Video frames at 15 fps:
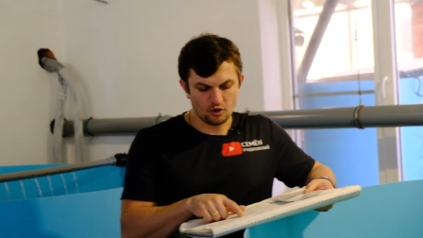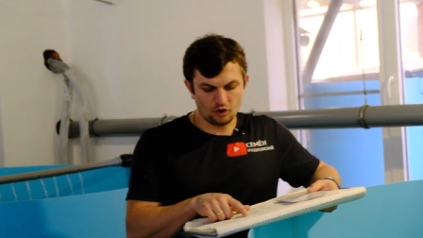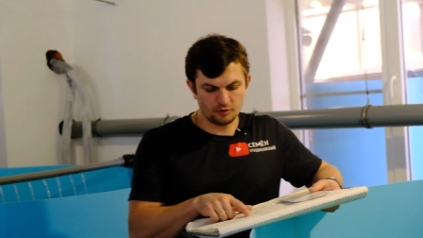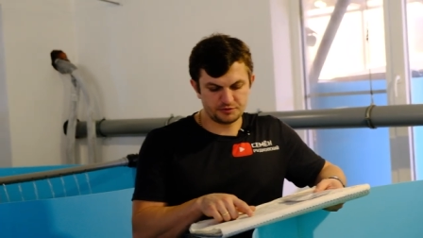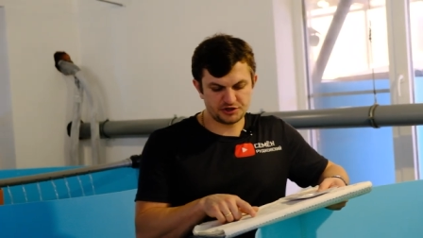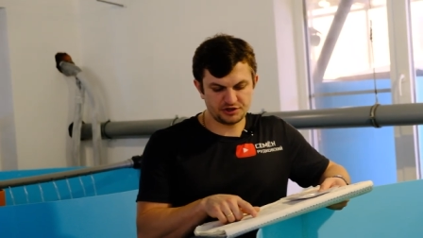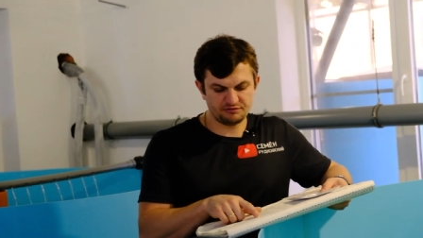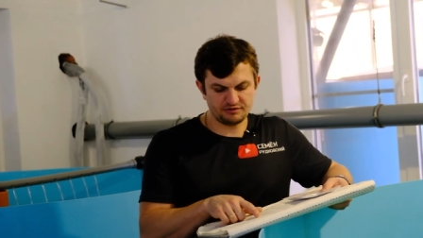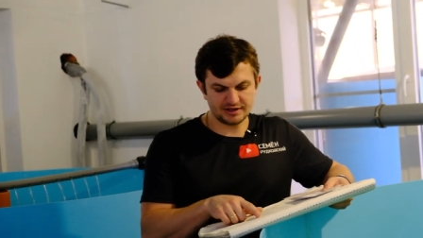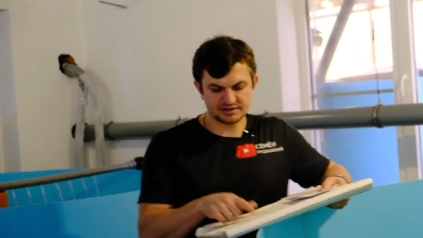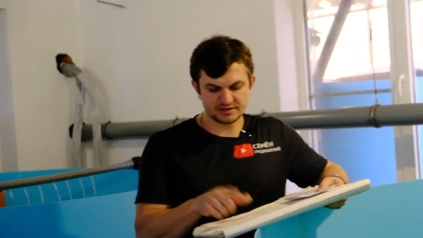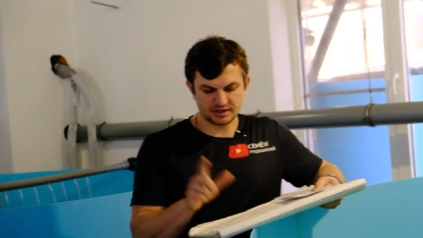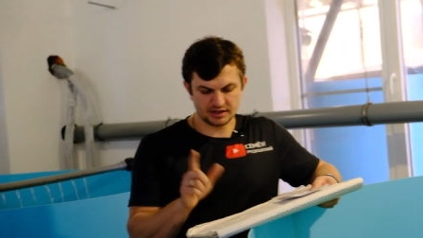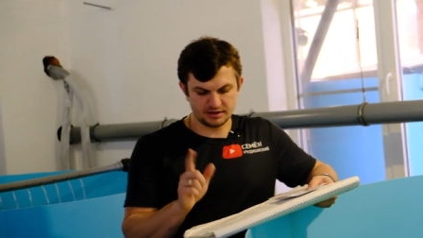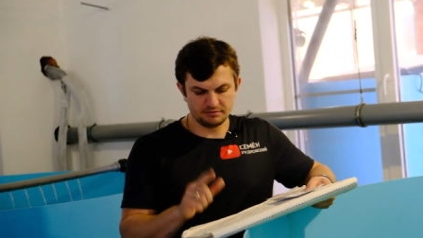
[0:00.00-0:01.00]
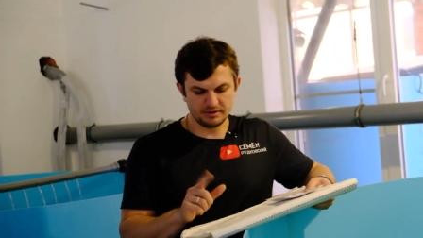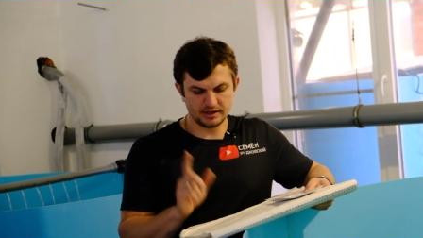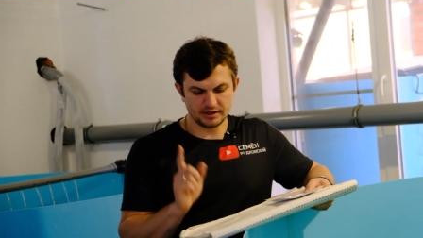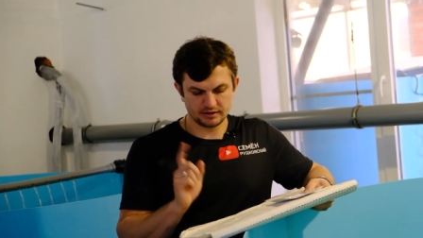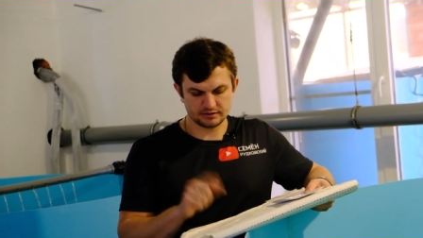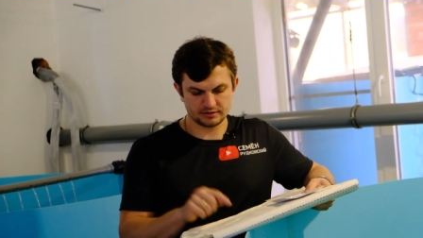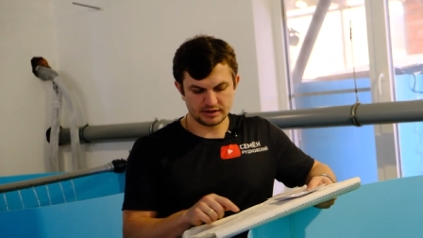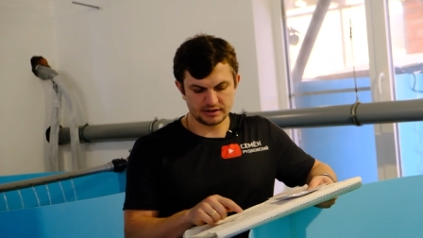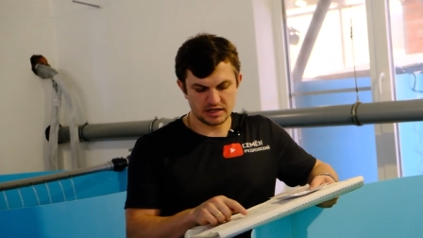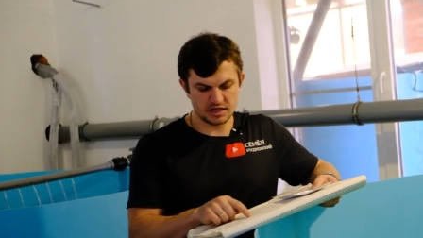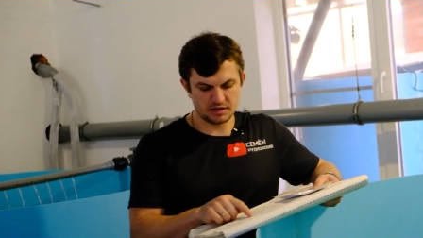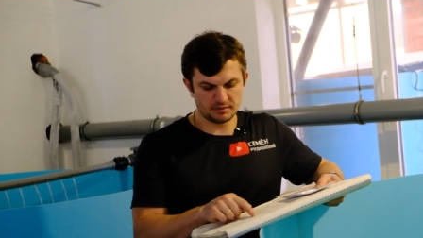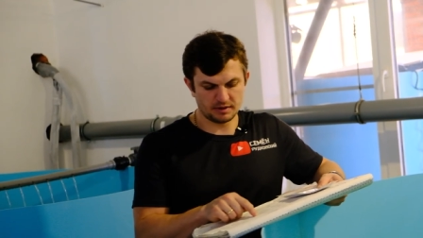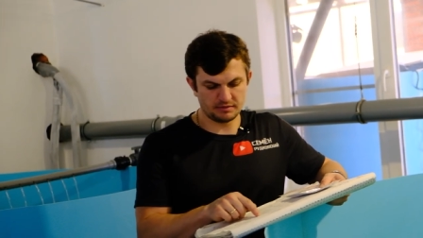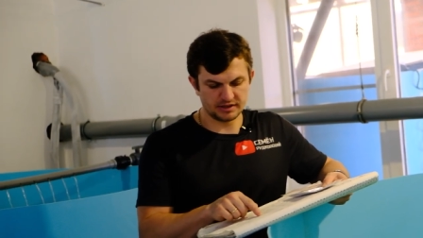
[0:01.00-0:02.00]
общий вес рыбы на
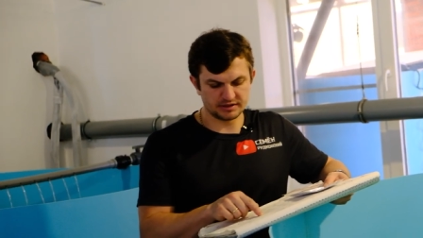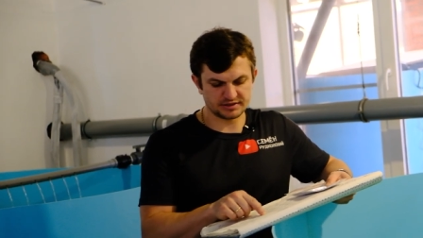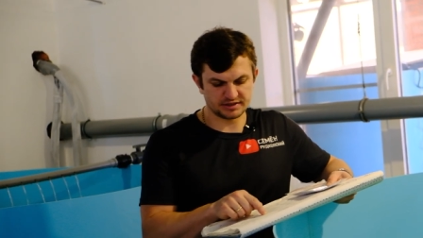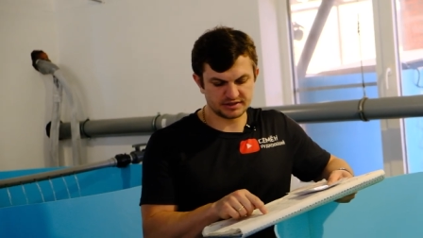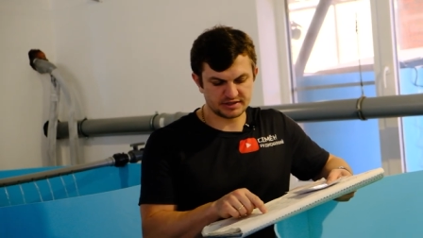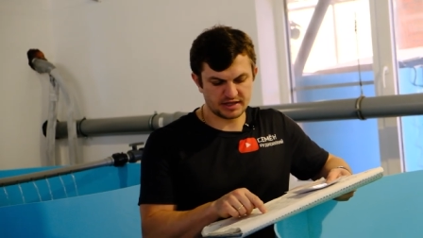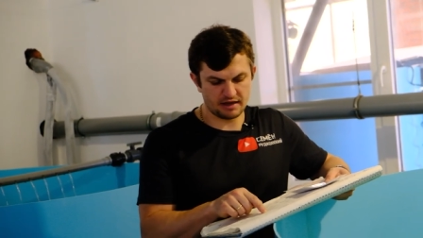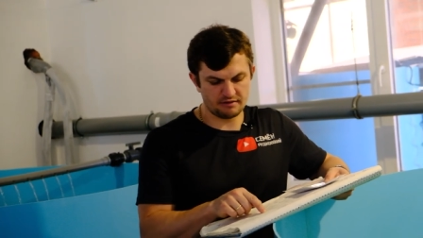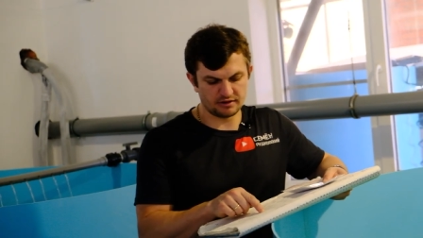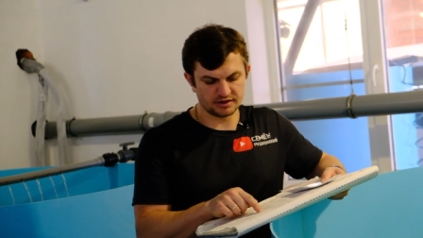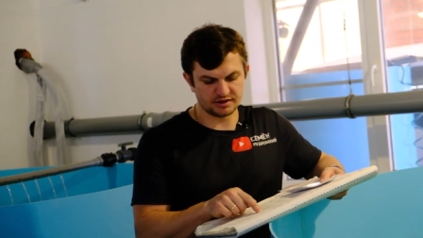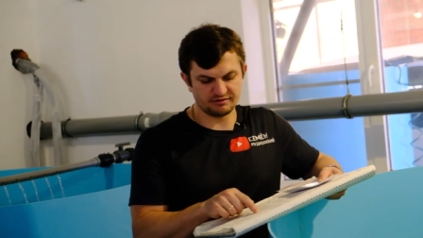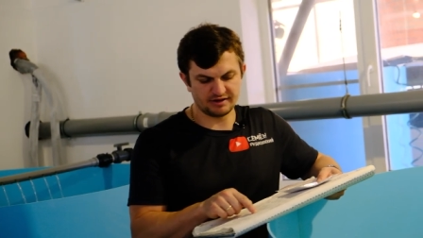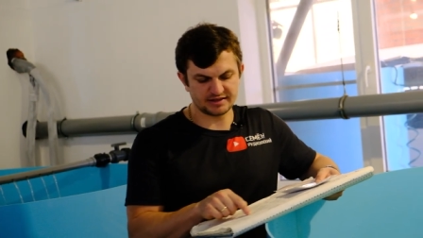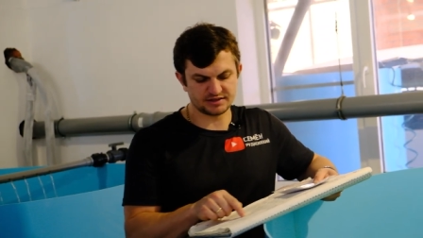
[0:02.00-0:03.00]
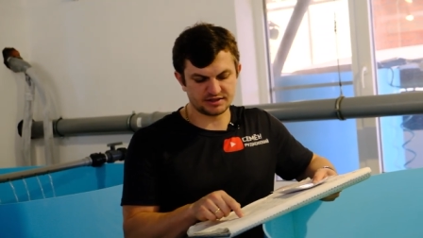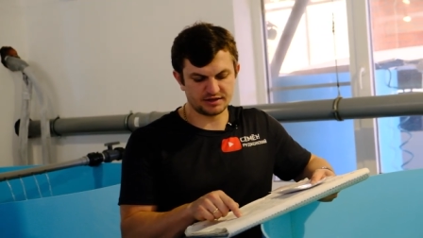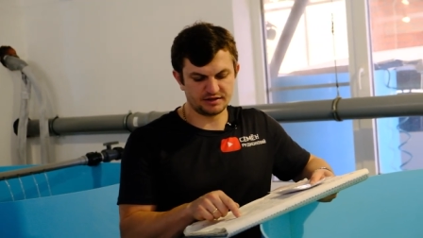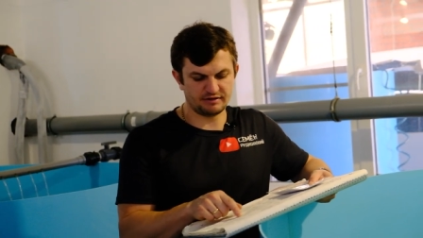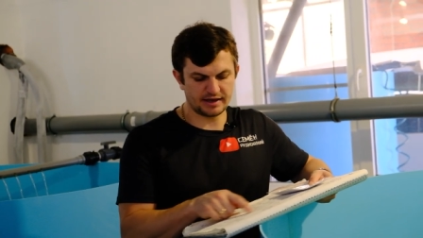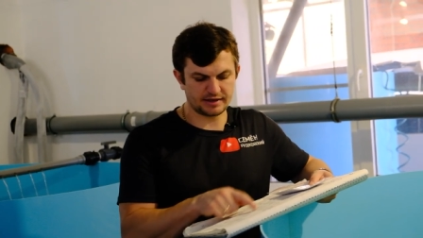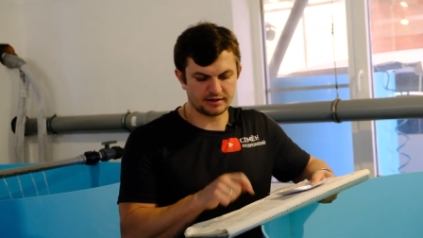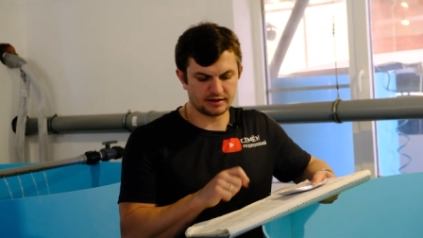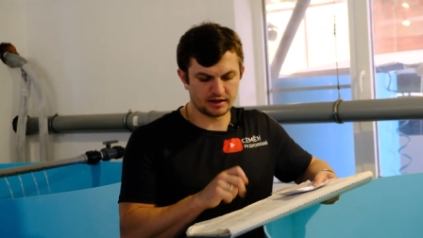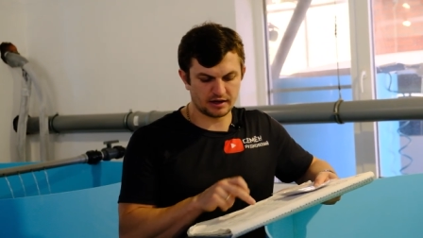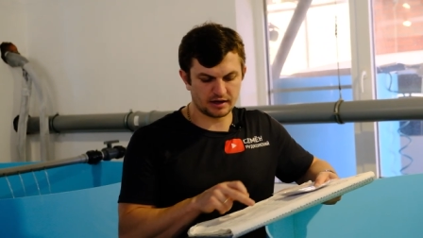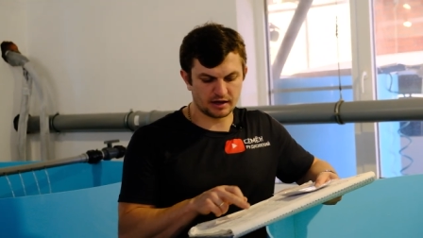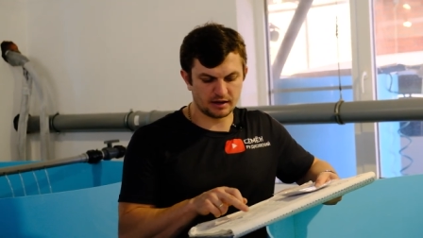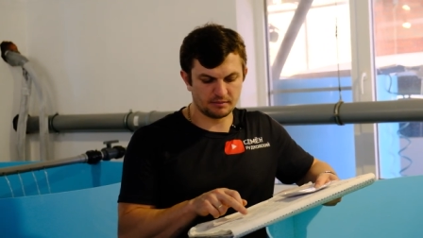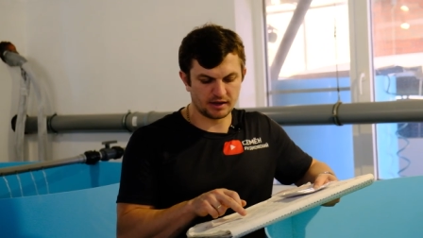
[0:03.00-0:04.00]
данный момент составил 22
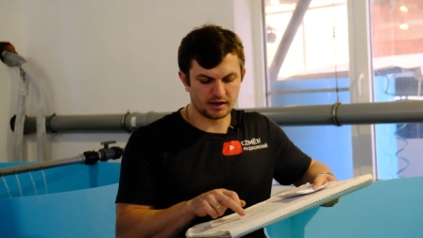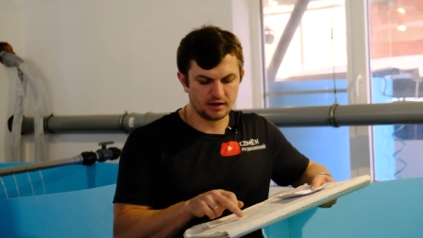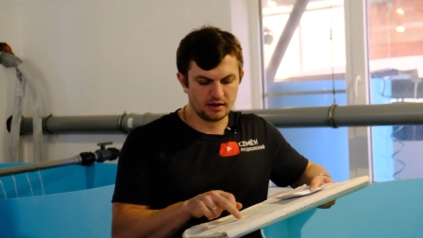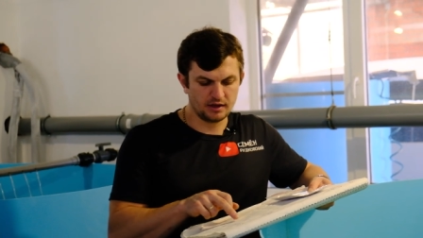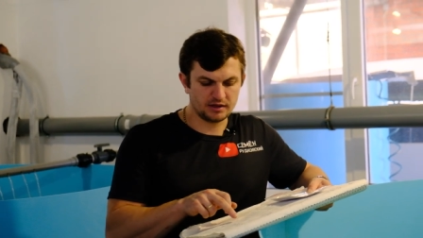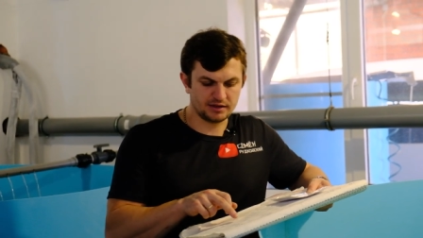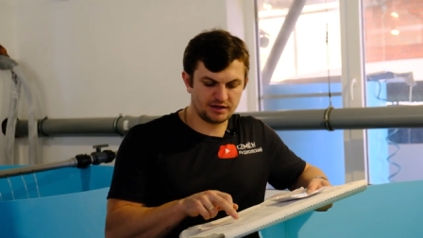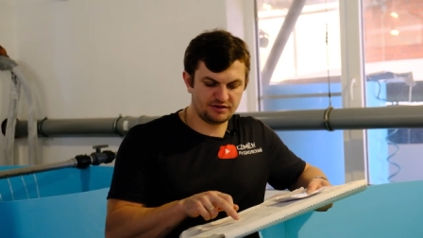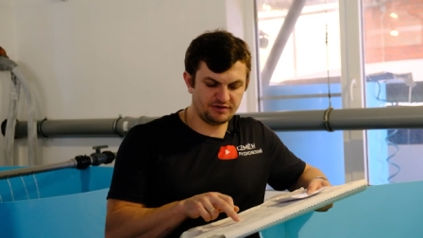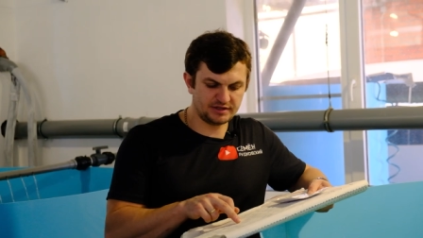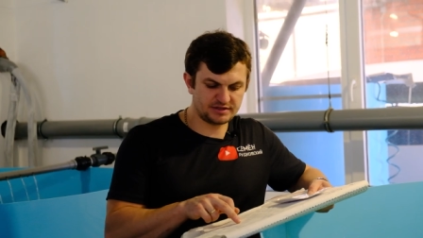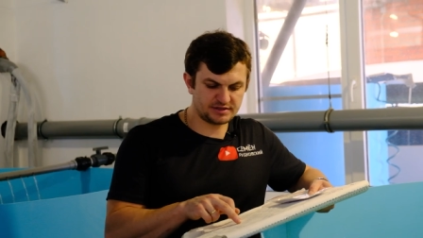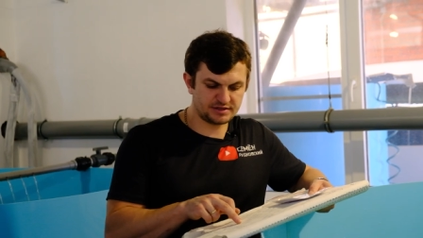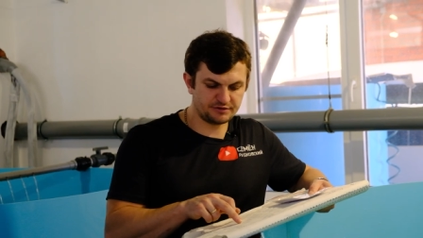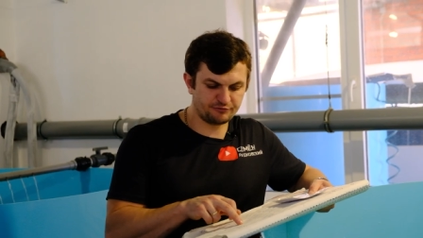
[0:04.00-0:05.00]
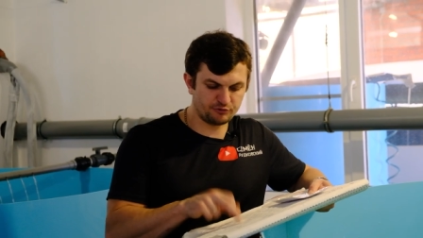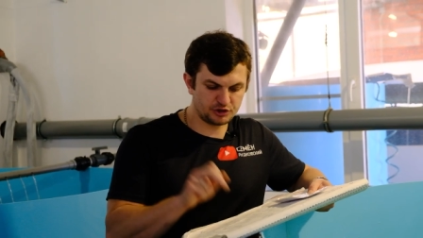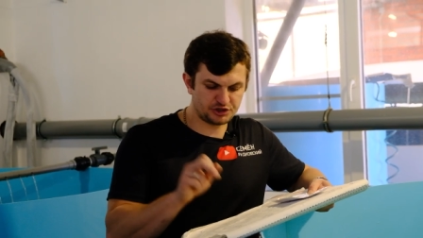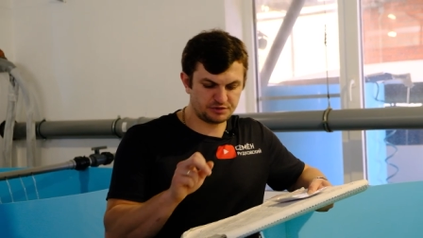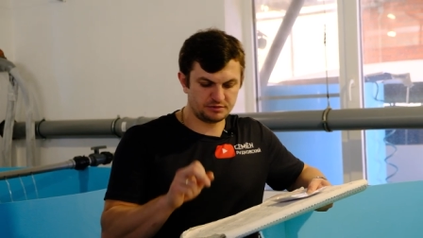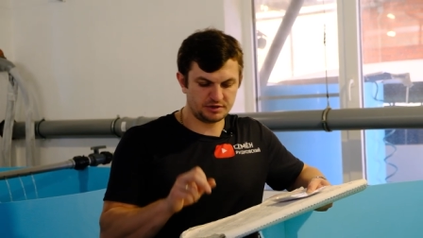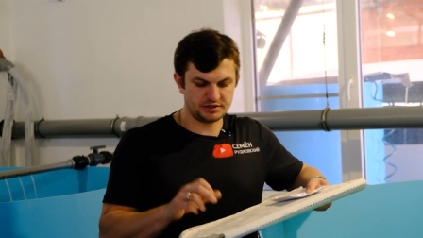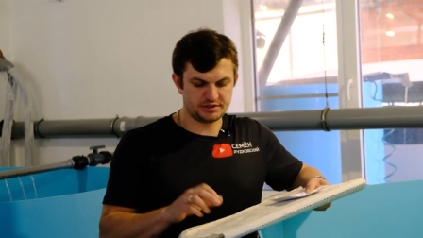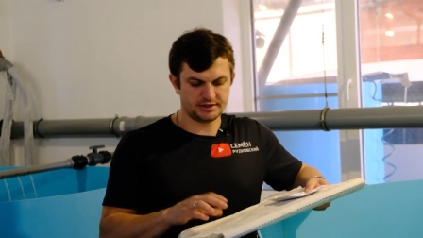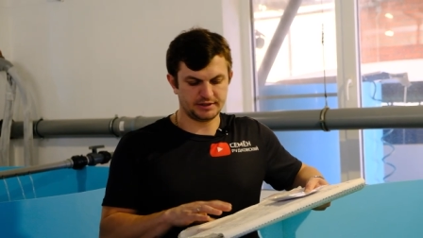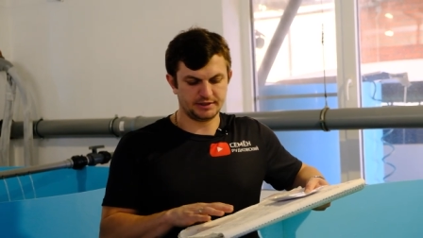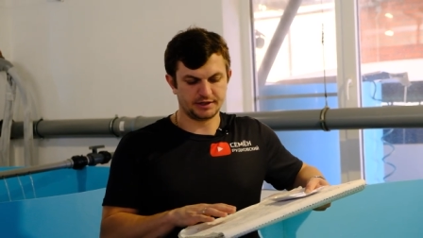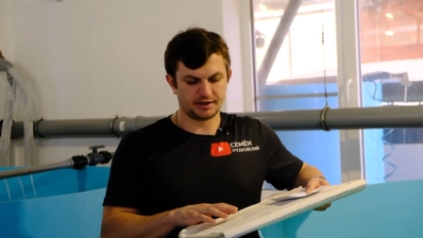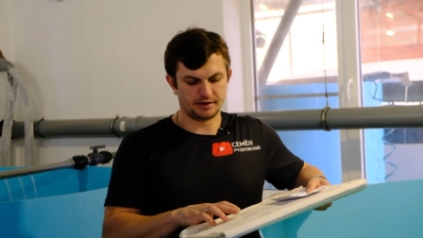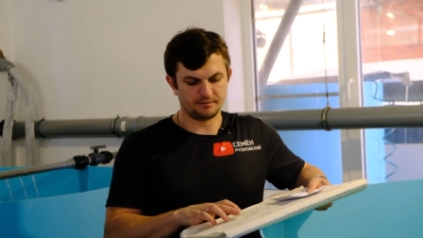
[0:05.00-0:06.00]
килограмма
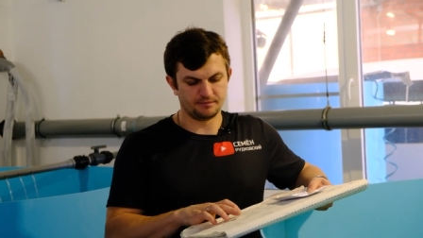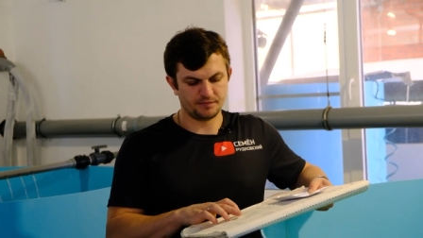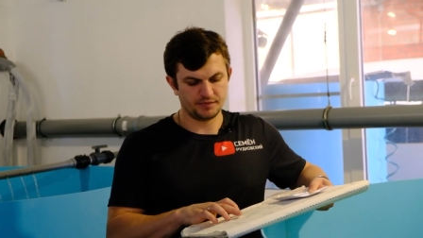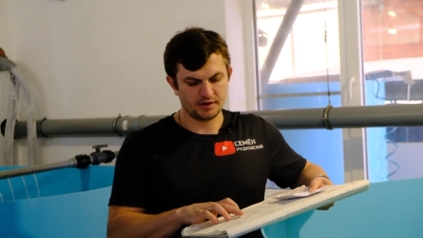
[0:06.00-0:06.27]
280 грамм.